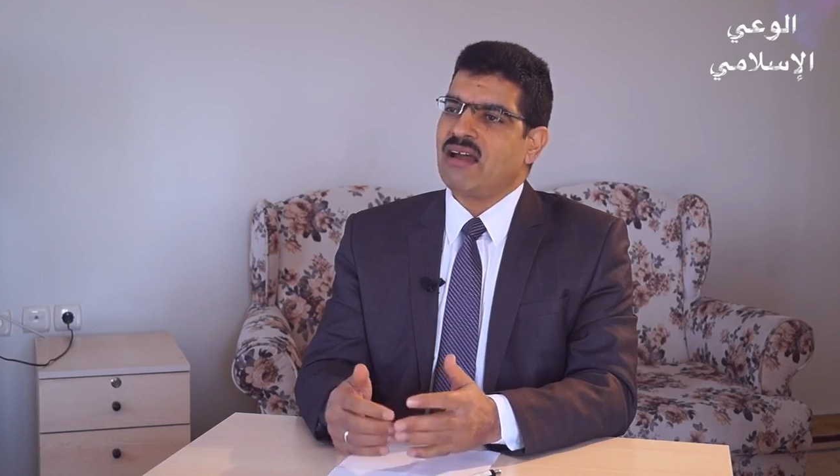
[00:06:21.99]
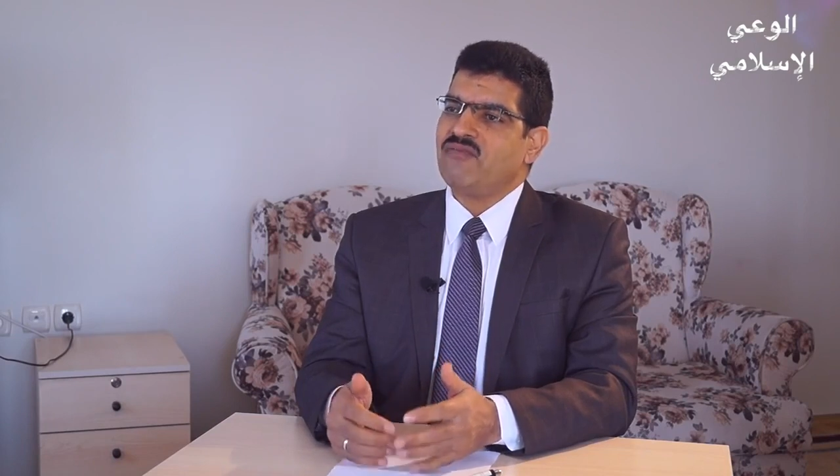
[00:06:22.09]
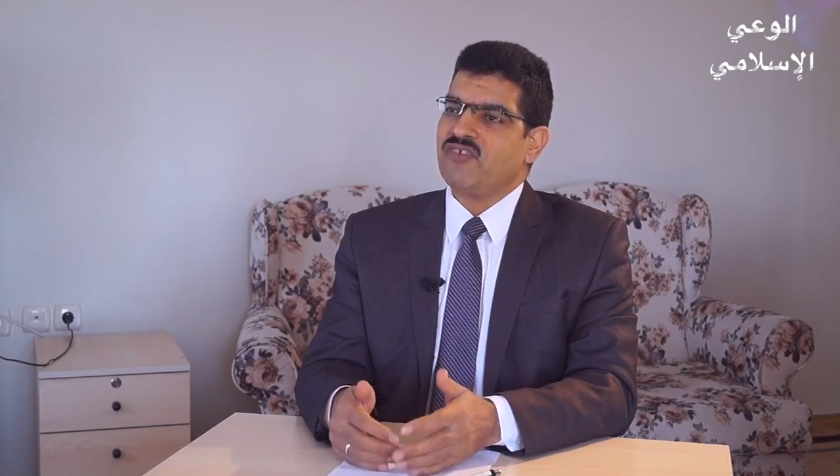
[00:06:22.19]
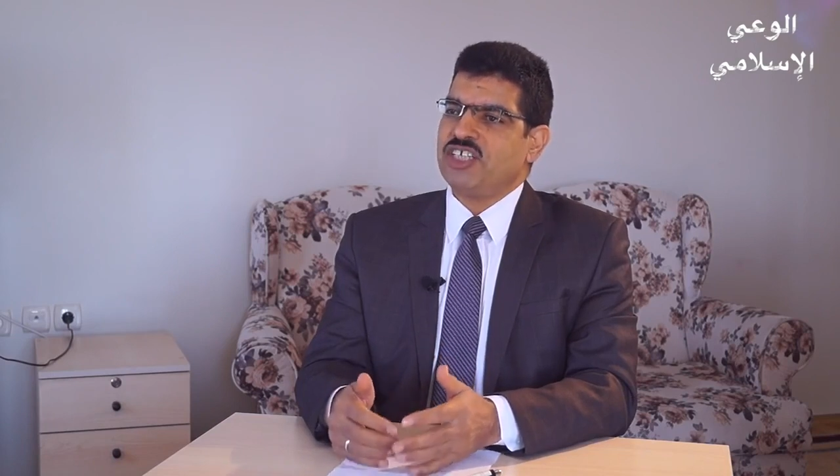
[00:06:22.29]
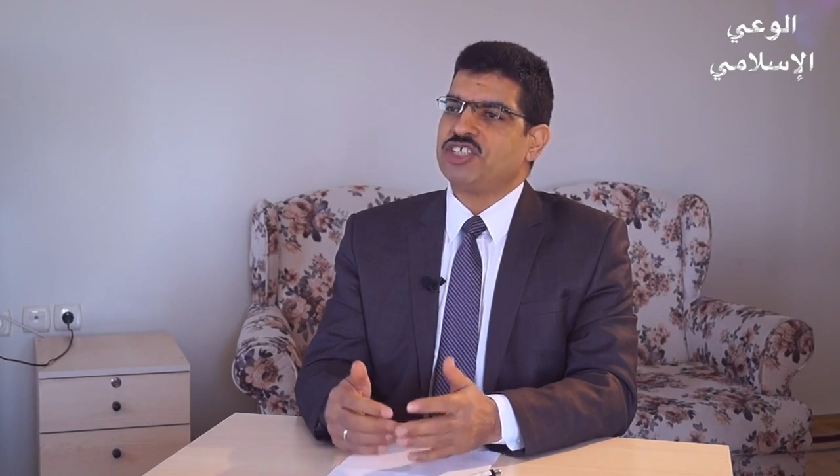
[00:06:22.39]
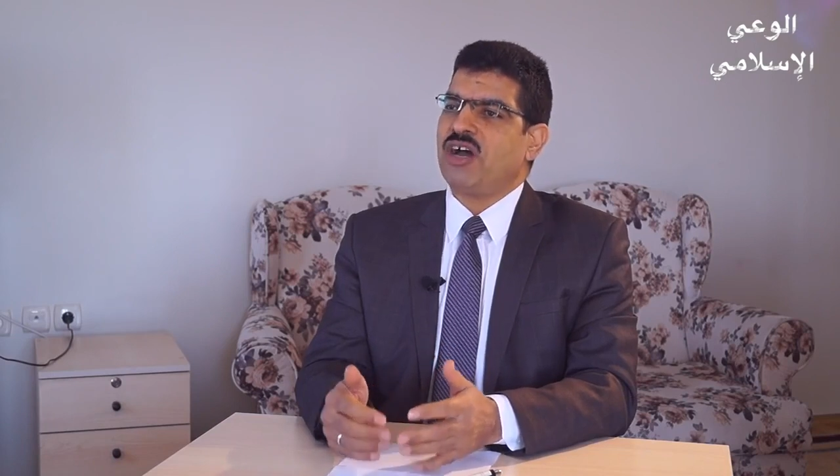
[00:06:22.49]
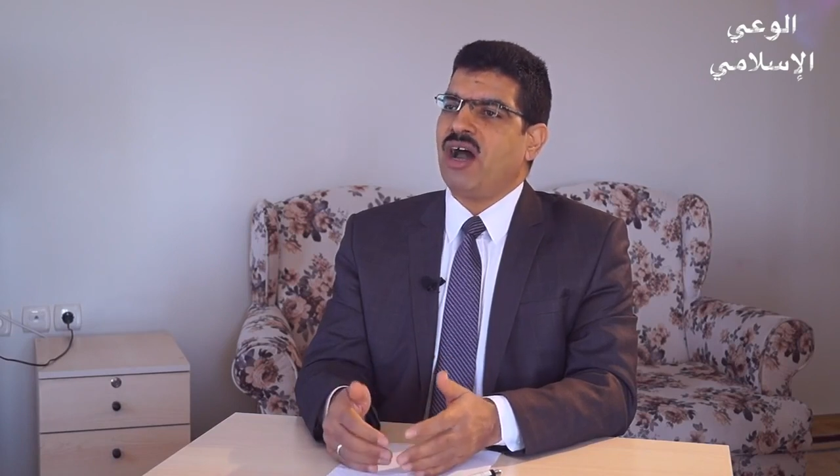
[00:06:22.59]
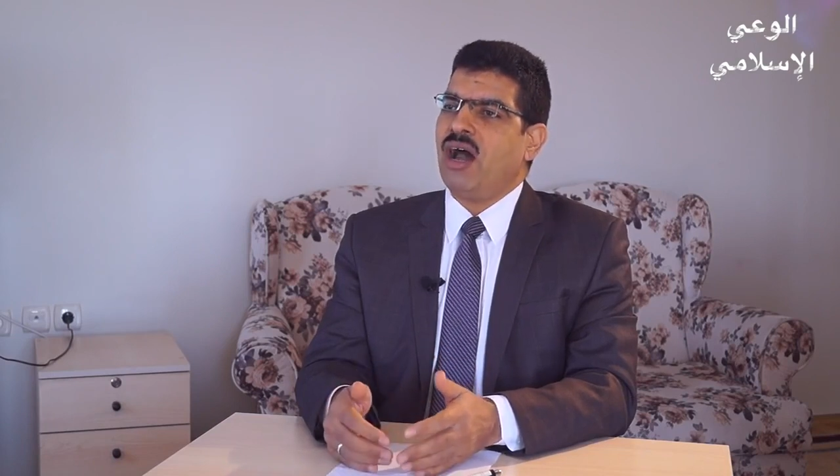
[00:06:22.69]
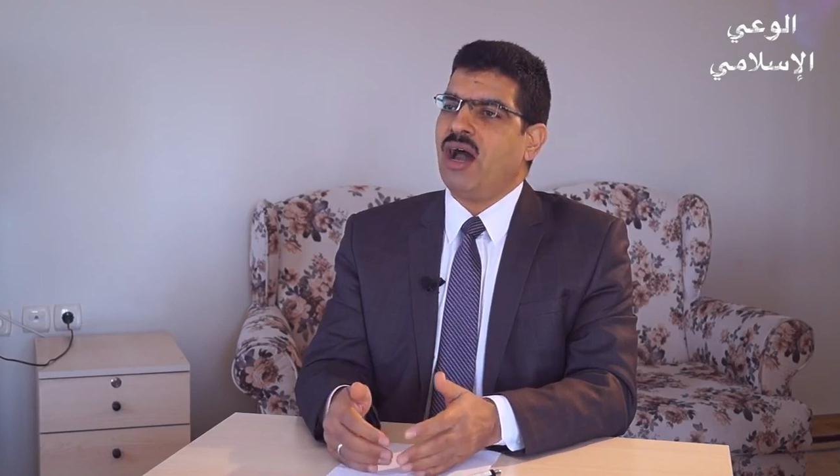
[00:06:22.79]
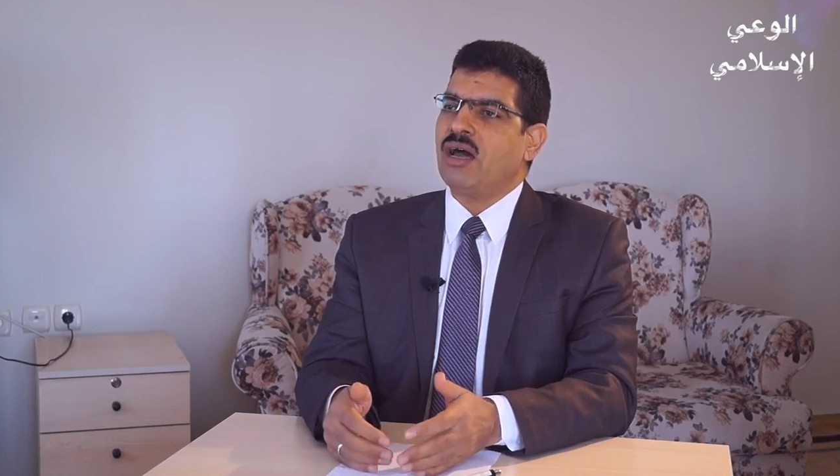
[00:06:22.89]
رفع
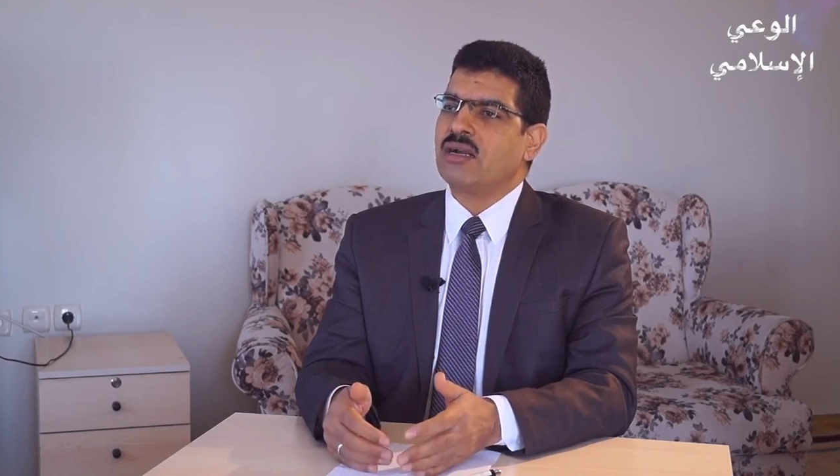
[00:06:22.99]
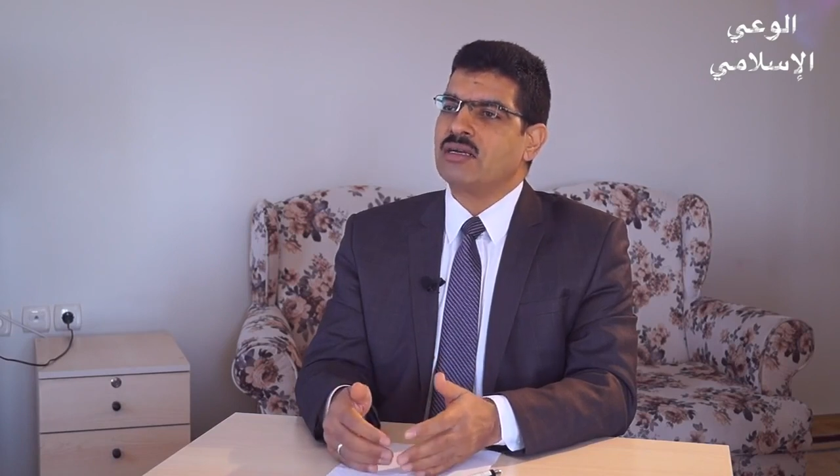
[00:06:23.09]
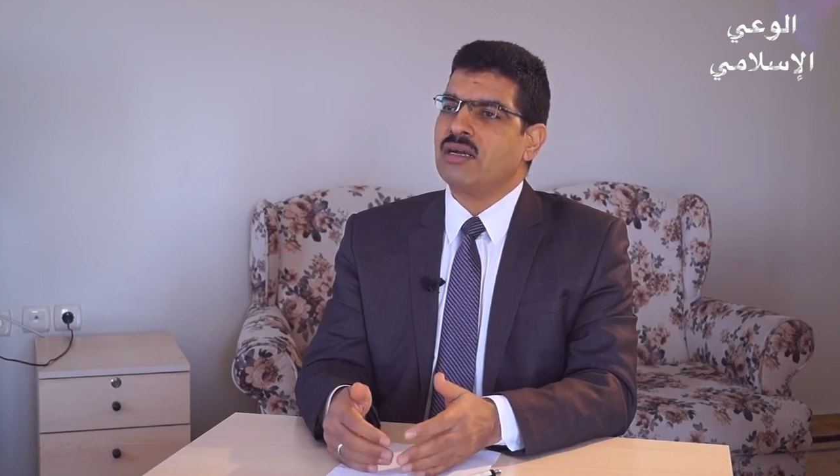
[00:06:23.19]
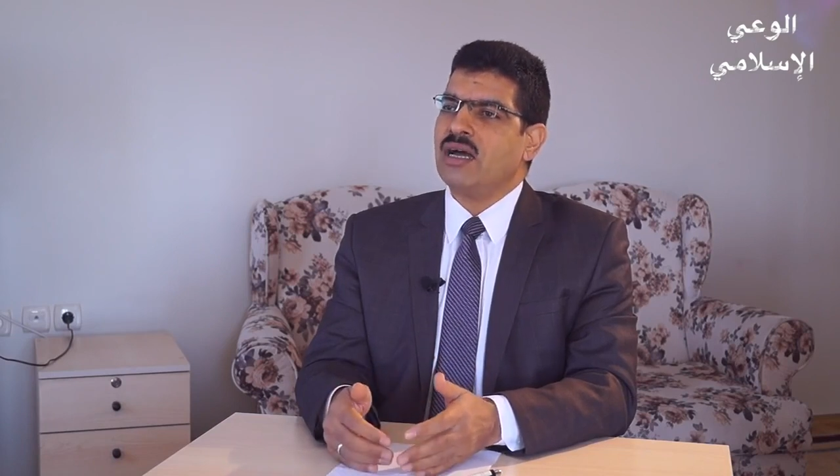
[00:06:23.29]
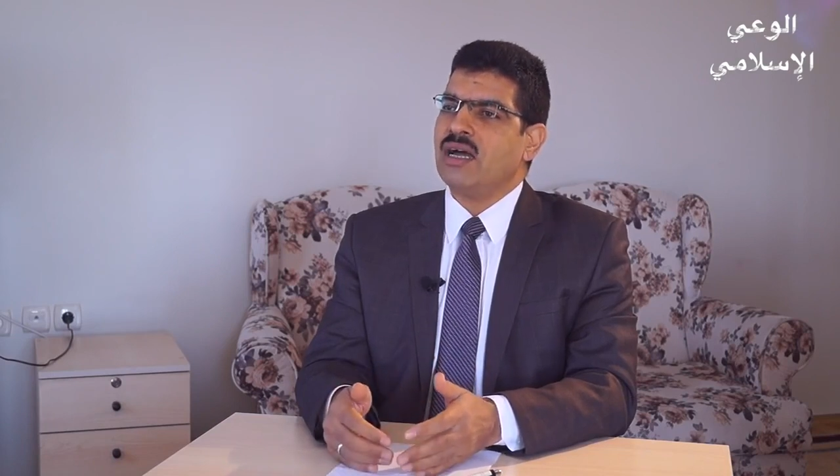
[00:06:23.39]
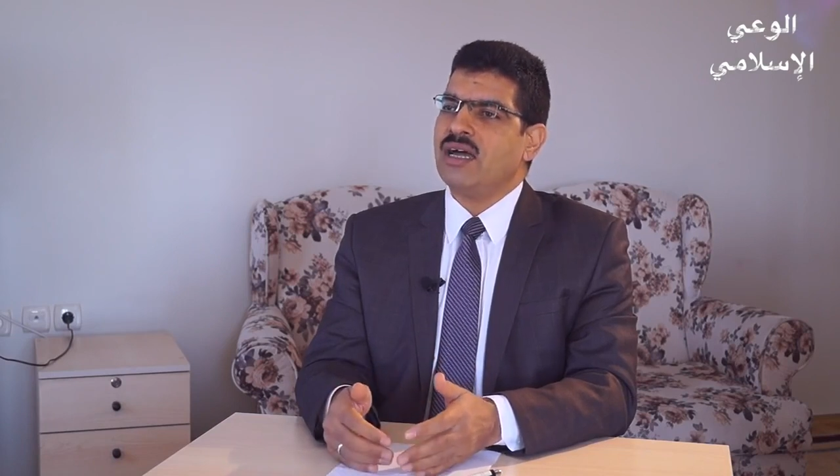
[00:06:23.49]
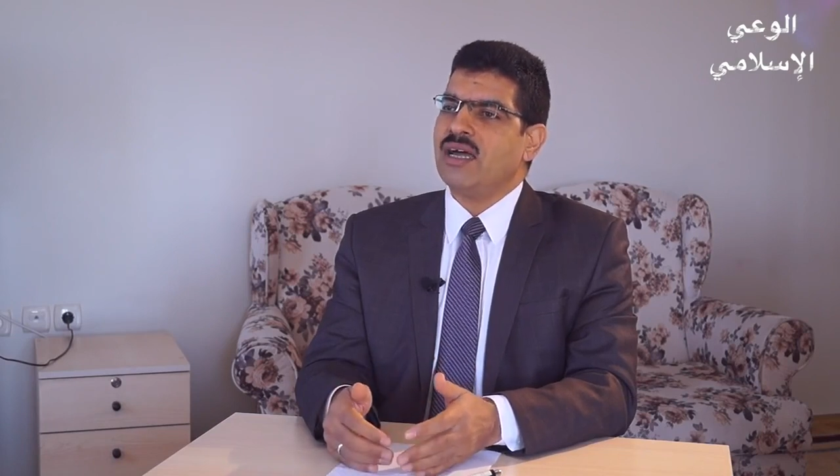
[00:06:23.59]
شعار